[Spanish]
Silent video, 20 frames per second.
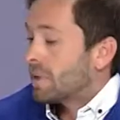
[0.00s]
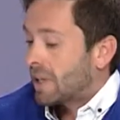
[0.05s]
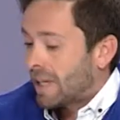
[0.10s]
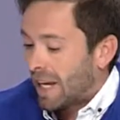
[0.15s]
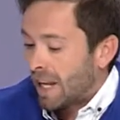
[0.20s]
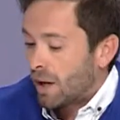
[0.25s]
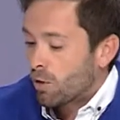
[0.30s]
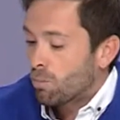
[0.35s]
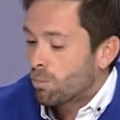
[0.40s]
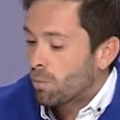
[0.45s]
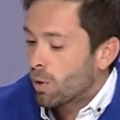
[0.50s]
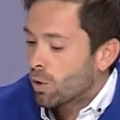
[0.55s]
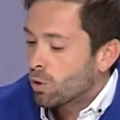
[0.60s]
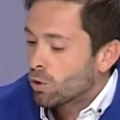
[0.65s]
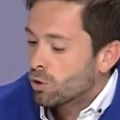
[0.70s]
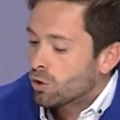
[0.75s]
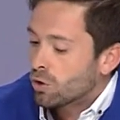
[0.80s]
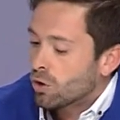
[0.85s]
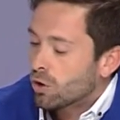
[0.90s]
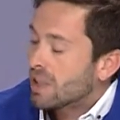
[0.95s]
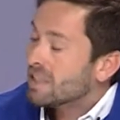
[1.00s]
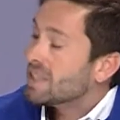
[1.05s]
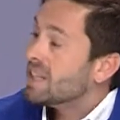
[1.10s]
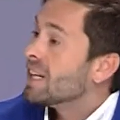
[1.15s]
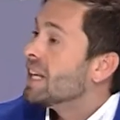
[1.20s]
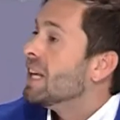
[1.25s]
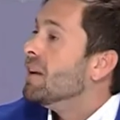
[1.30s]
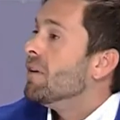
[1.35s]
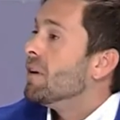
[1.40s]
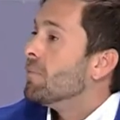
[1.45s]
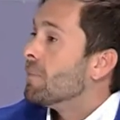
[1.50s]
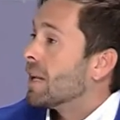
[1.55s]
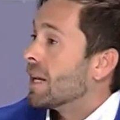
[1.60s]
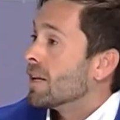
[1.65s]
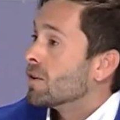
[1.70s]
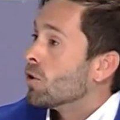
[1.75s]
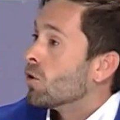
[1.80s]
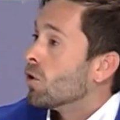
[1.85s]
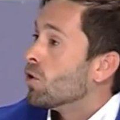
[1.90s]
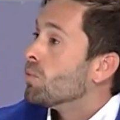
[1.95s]
crear un producto asequible para
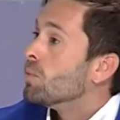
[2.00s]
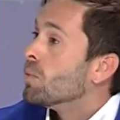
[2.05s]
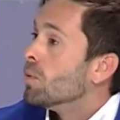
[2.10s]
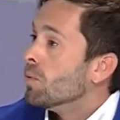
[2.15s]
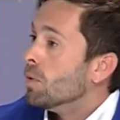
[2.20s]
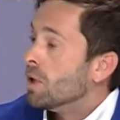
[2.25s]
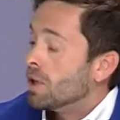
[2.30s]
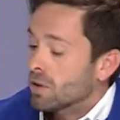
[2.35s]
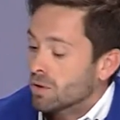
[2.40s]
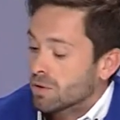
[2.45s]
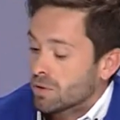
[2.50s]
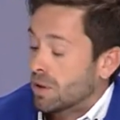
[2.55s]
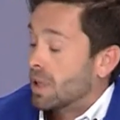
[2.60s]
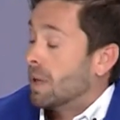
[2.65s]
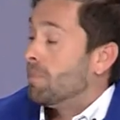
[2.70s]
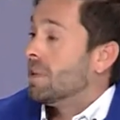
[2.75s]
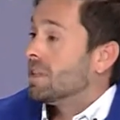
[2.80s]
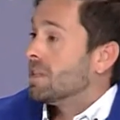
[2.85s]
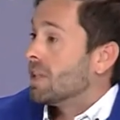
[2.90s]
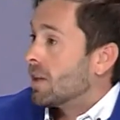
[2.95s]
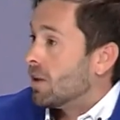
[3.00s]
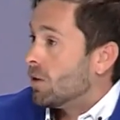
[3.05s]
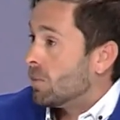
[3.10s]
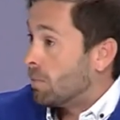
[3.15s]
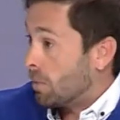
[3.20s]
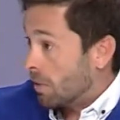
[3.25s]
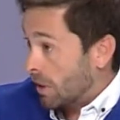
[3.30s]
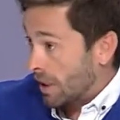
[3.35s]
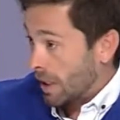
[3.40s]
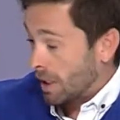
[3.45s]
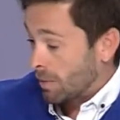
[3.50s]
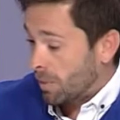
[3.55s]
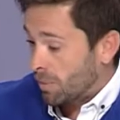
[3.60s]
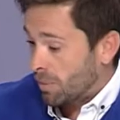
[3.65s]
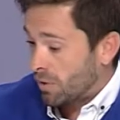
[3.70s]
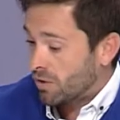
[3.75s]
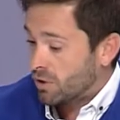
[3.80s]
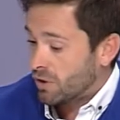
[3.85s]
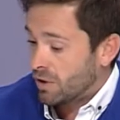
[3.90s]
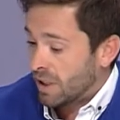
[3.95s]
todos los públicos. ¿Qué pasa? Que los equipos
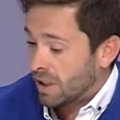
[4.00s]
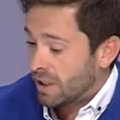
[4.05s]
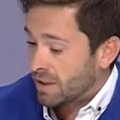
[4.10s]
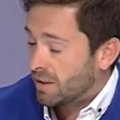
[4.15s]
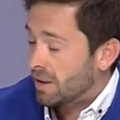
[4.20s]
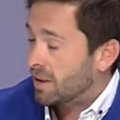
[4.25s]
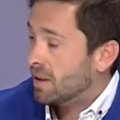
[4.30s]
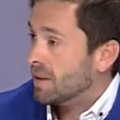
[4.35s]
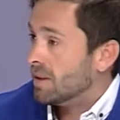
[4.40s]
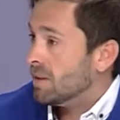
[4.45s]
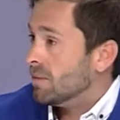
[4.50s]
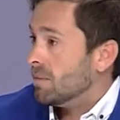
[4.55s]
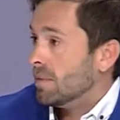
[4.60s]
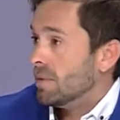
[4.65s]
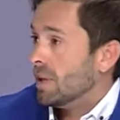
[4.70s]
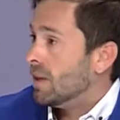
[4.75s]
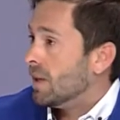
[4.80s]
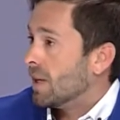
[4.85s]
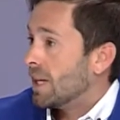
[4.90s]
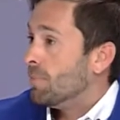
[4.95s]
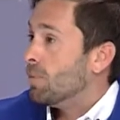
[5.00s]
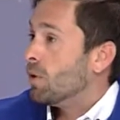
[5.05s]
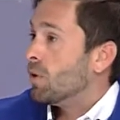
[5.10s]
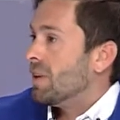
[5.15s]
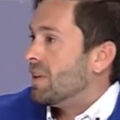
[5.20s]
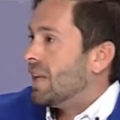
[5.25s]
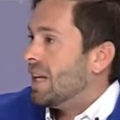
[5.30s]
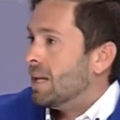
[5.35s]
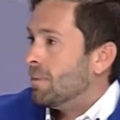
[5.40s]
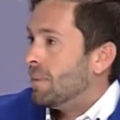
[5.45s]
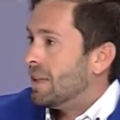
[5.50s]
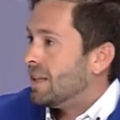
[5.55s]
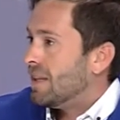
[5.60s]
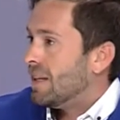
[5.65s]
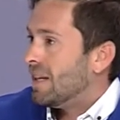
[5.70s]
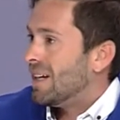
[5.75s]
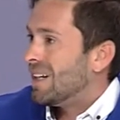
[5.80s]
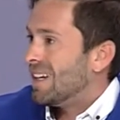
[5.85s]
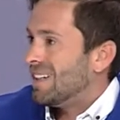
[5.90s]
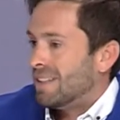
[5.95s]
profesionales tienen los equipos de
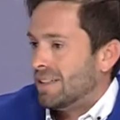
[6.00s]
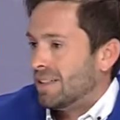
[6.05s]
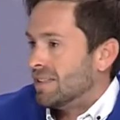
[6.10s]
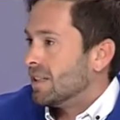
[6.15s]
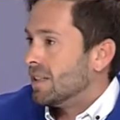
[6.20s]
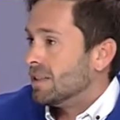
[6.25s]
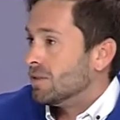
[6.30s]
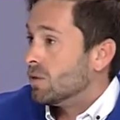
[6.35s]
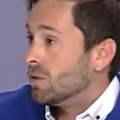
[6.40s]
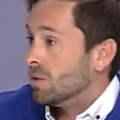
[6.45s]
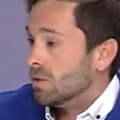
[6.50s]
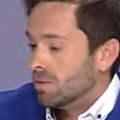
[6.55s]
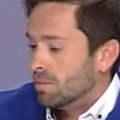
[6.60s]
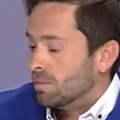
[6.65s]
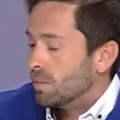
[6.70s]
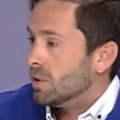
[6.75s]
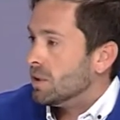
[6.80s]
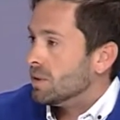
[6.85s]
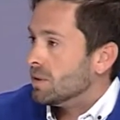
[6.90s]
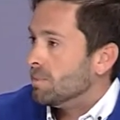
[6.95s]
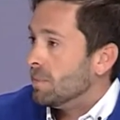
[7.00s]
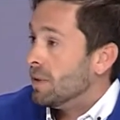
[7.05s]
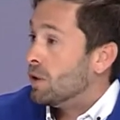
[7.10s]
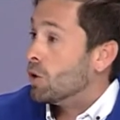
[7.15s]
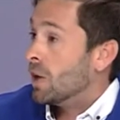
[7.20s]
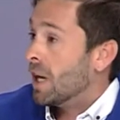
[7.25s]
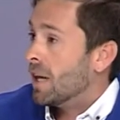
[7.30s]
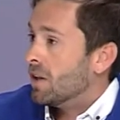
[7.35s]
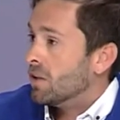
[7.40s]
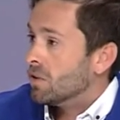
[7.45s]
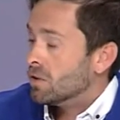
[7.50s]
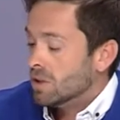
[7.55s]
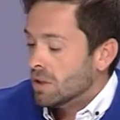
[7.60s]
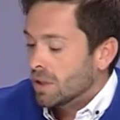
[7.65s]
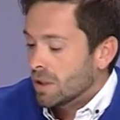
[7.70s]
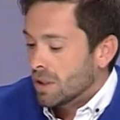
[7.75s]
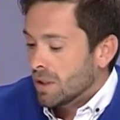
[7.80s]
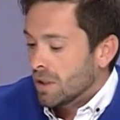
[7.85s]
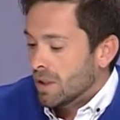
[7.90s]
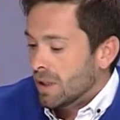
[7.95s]
telemetría que son pues millonarios.
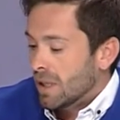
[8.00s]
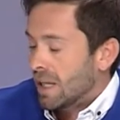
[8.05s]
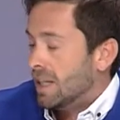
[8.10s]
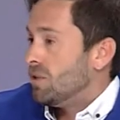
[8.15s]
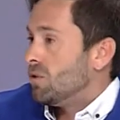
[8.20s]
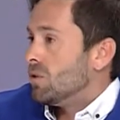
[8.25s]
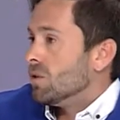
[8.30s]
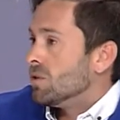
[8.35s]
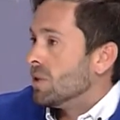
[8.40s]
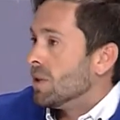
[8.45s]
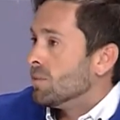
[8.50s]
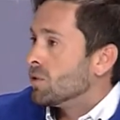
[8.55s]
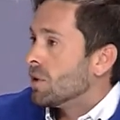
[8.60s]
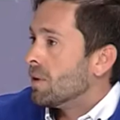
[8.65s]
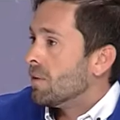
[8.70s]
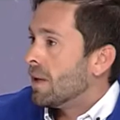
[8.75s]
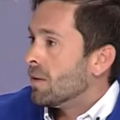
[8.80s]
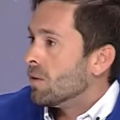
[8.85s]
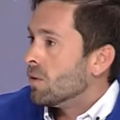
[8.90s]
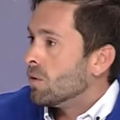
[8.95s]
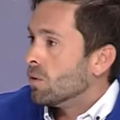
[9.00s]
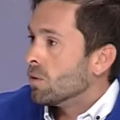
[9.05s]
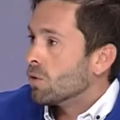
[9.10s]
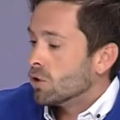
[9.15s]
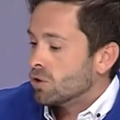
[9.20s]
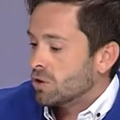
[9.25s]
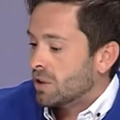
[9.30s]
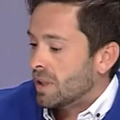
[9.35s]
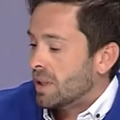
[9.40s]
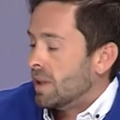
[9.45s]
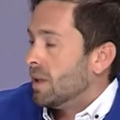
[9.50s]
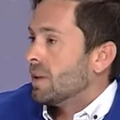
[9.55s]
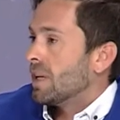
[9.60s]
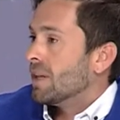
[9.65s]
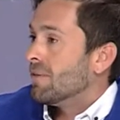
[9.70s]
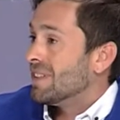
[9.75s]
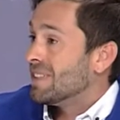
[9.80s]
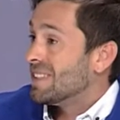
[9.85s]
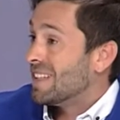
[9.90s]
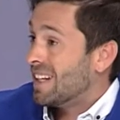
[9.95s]
Esto estamos hablando de un coste que
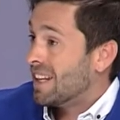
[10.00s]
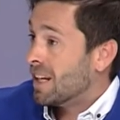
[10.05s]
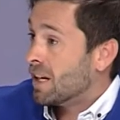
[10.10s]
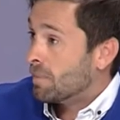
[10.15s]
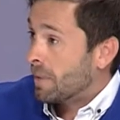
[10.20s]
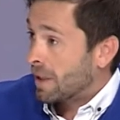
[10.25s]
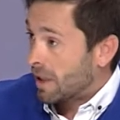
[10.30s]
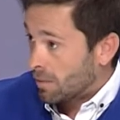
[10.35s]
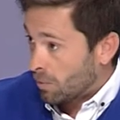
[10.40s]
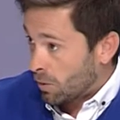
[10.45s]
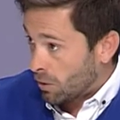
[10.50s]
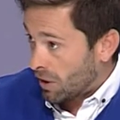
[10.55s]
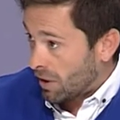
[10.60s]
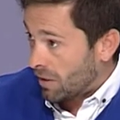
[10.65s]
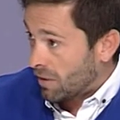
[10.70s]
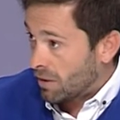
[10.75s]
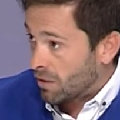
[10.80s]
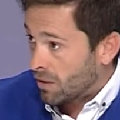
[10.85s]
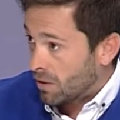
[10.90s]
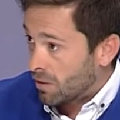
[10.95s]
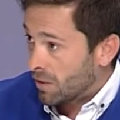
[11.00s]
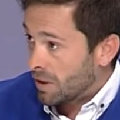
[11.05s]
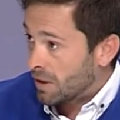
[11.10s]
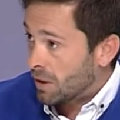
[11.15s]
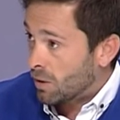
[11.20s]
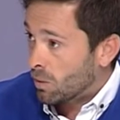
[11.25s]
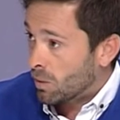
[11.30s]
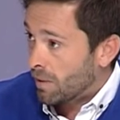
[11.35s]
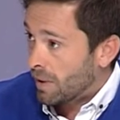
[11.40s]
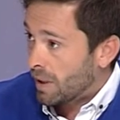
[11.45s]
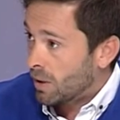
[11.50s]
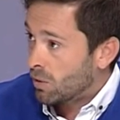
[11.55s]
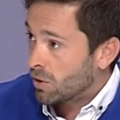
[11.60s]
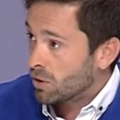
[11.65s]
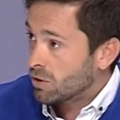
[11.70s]
va a salir al mercado por 399 euros